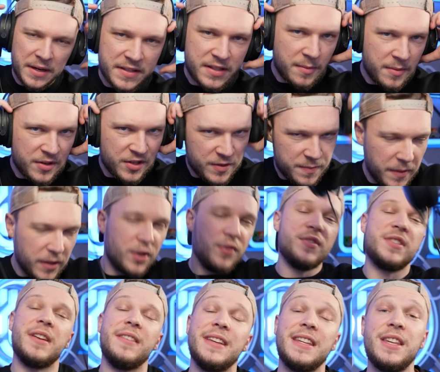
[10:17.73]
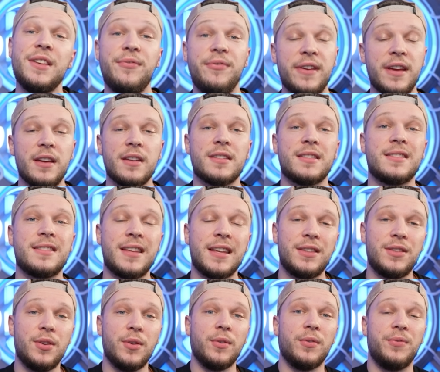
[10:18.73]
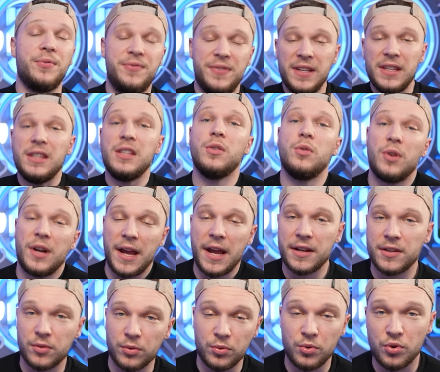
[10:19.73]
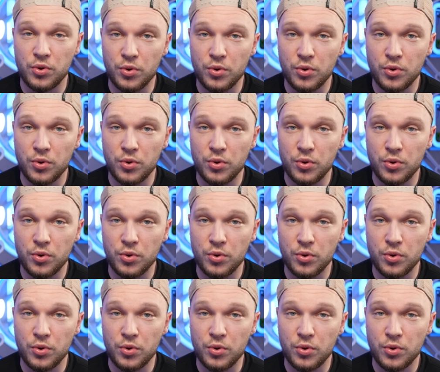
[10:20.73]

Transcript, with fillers: les amis, j'espère que vous avez kiffé cette vidéo réaction du